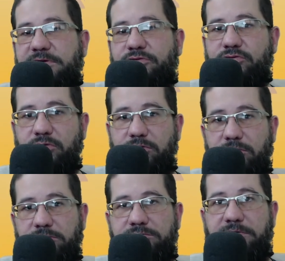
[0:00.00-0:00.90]
do
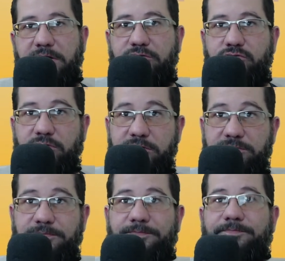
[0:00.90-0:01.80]
Google Tradutor.
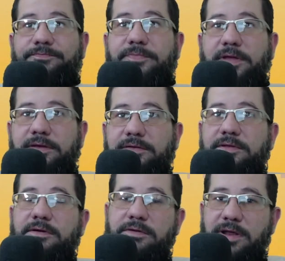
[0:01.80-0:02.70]

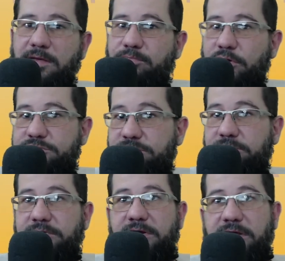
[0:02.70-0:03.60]
Então, ela pode
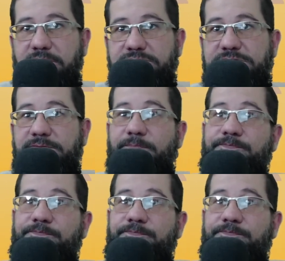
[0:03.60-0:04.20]
conter erros.